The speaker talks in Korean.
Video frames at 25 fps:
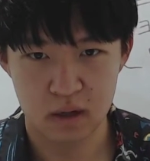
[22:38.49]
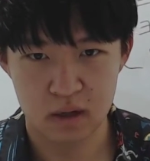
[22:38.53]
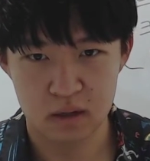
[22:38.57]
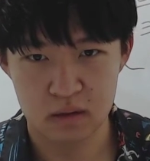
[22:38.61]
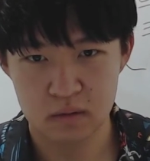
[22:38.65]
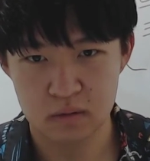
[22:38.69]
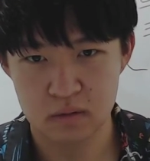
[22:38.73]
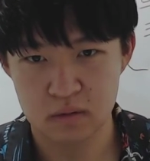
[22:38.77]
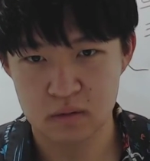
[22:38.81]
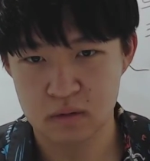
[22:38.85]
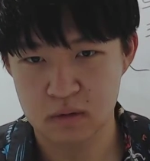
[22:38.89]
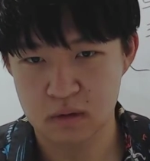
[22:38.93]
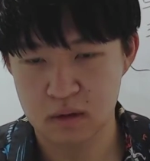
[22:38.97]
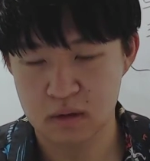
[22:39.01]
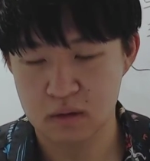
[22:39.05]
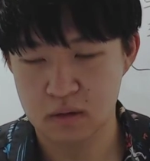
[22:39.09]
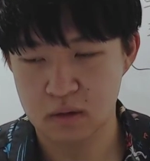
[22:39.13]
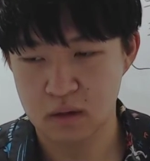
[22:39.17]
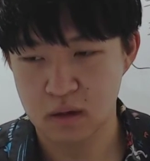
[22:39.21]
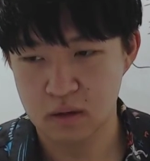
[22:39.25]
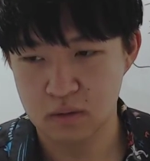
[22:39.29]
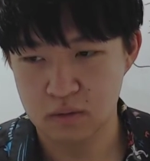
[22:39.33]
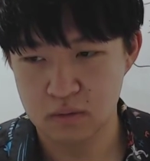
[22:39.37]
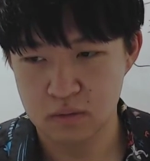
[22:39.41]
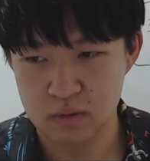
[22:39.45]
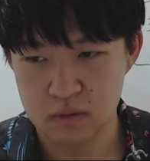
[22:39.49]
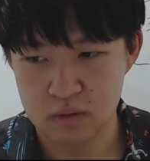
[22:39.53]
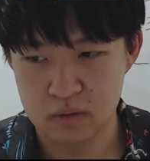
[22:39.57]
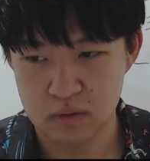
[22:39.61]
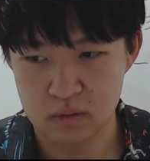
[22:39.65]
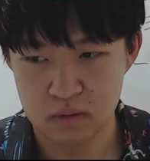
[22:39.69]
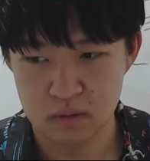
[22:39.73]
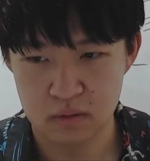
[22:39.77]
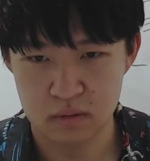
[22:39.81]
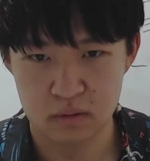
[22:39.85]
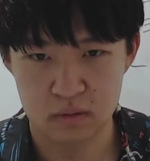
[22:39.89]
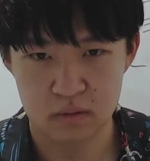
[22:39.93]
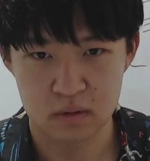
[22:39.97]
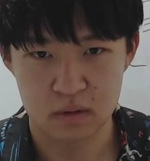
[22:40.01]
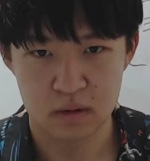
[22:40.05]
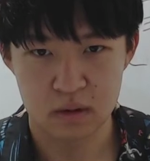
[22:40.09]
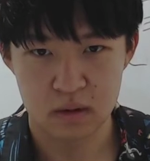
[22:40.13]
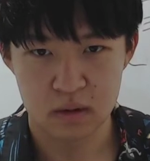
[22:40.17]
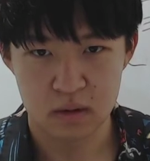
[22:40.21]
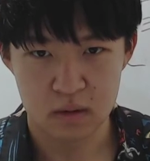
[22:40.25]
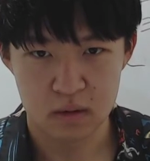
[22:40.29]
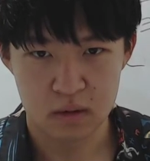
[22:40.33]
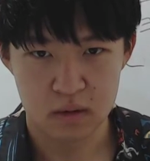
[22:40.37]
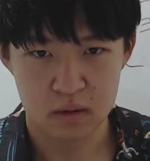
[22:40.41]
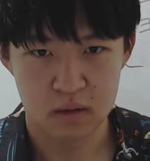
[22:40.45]
다른 일을 하고 있어서
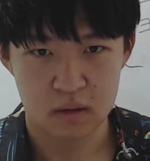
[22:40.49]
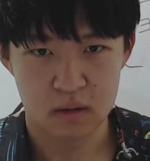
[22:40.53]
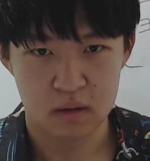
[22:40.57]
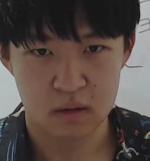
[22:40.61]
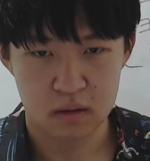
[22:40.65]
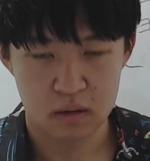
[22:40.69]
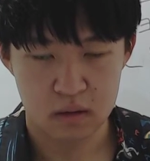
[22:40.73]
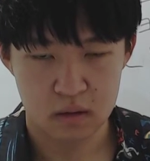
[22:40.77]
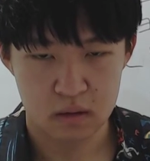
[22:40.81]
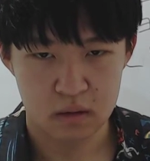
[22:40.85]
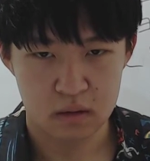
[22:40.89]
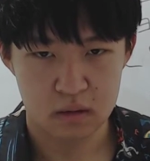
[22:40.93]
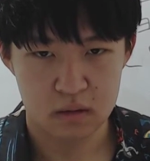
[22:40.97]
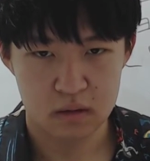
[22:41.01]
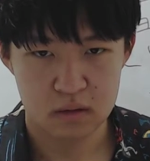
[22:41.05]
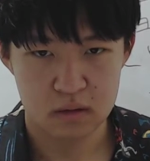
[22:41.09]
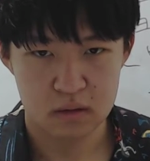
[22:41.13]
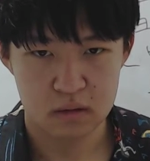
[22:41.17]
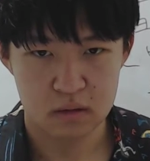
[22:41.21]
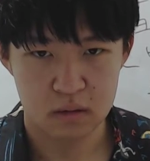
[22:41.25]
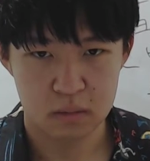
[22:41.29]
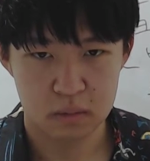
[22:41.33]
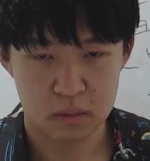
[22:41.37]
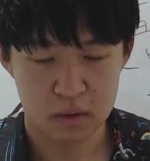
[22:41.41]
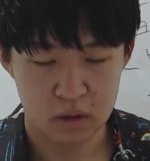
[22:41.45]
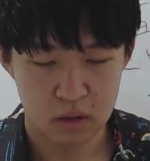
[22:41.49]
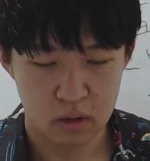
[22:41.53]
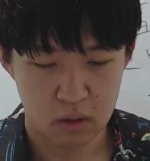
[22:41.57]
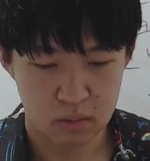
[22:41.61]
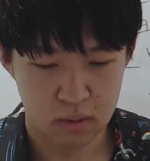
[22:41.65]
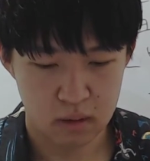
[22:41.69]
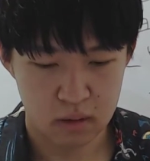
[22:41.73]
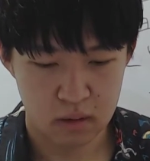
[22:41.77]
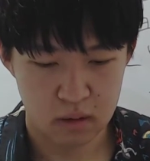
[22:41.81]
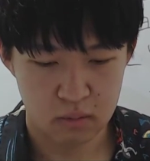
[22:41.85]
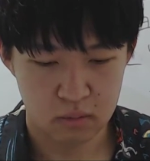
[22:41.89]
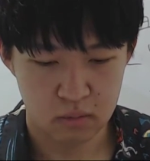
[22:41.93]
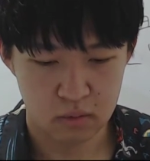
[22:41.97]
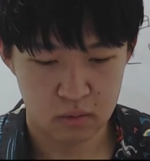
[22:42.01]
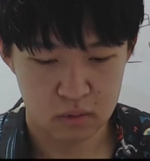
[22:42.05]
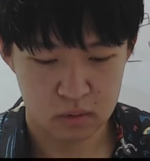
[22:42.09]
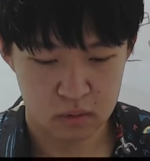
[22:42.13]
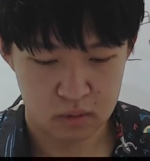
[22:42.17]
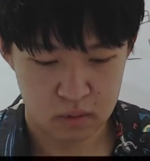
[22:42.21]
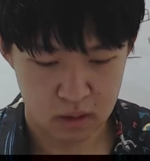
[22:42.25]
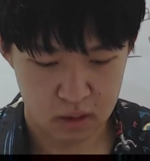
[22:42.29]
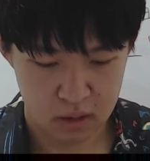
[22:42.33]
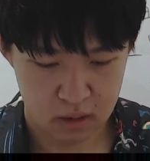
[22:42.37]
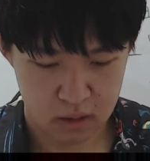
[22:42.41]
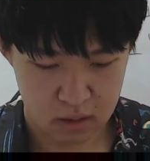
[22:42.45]
지금 이거밖에
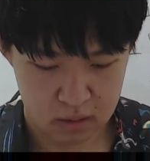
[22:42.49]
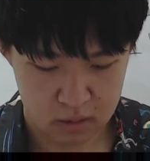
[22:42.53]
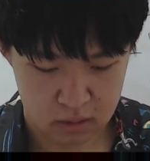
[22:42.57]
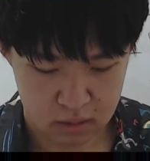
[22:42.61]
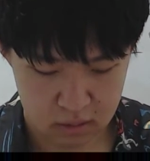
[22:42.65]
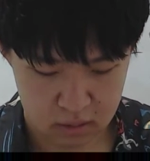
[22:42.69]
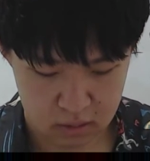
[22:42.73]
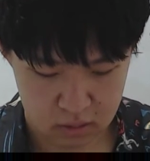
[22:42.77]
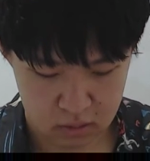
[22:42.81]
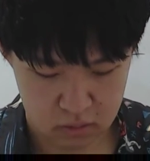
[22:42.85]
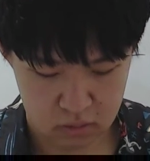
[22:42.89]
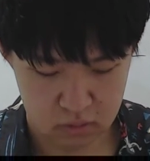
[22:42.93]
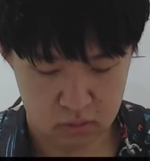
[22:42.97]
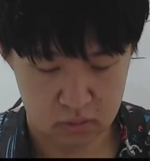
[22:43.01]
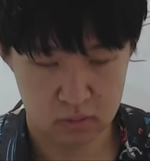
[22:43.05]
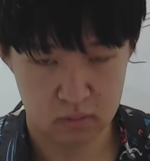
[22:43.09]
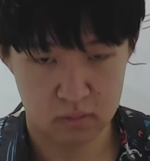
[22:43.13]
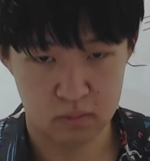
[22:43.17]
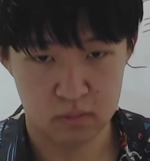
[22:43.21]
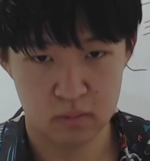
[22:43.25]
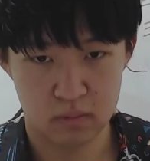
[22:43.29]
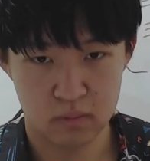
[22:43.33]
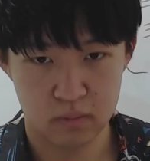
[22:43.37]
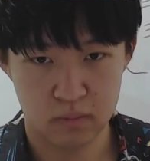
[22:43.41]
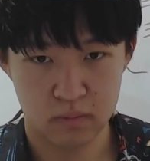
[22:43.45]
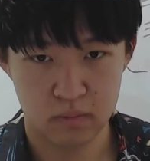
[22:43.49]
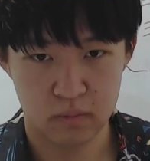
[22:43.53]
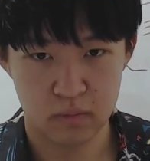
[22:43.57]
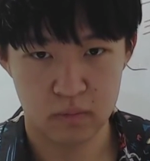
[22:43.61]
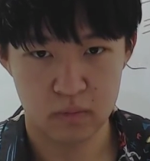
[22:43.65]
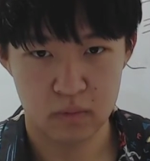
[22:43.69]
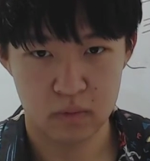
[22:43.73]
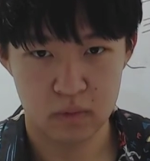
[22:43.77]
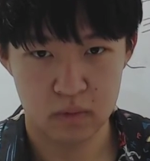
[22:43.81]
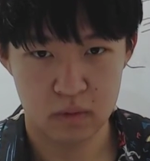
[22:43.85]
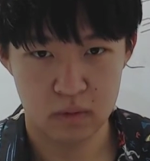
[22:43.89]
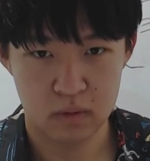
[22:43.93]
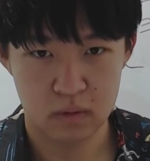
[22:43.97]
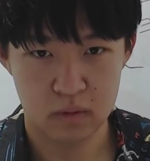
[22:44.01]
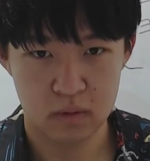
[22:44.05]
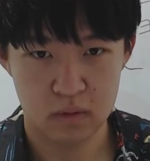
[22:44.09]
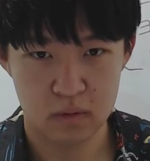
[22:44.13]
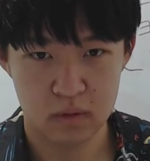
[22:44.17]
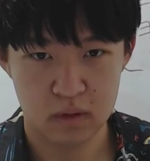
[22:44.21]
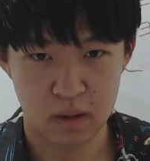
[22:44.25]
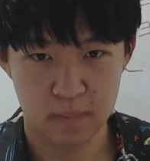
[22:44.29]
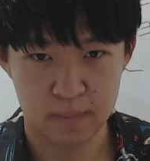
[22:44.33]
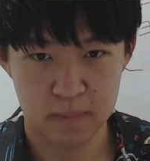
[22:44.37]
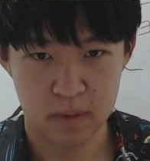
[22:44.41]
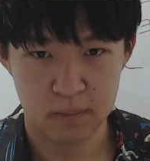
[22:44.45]
못하는 게 좀
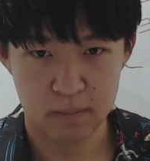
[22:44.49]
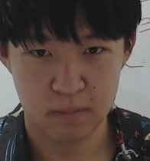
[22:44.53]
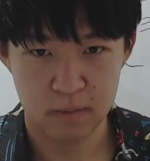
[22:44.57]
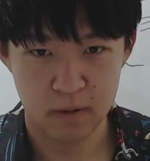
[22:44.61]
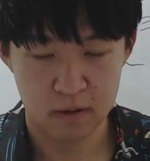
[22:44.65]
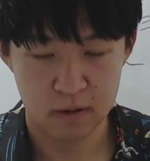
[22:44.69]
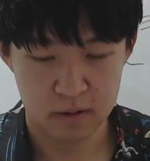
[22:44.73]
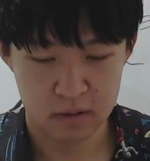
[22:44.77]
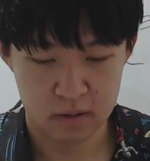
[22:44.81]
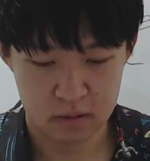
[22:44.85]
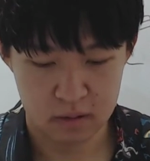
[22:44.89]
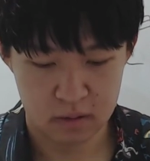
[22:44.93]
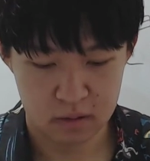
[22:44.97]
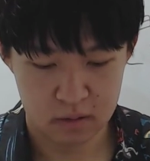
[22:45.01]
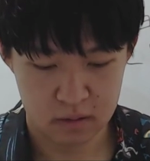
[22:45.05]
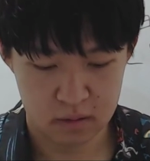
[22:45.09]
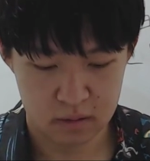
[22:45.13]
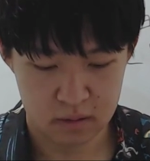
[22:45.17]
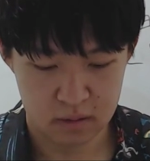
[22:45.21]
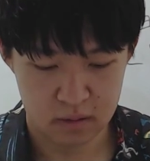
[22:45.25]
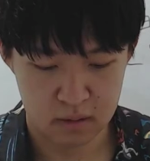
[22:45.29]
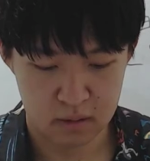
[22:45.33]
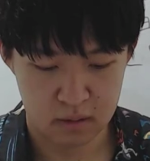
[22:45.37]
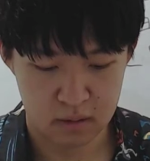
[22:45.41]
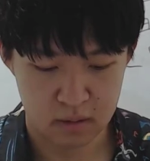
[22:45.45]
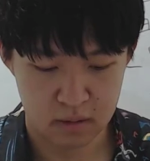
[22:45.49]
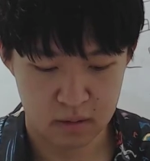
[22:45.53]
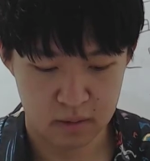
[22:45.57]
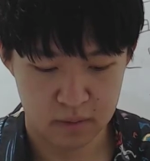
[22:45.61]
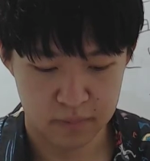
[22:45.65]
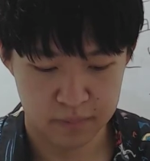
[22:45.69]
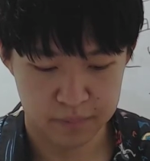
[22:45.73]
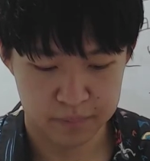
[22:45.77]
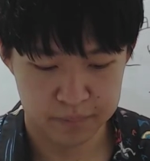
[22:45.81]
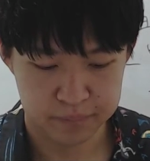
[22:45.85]
답답하긴 한데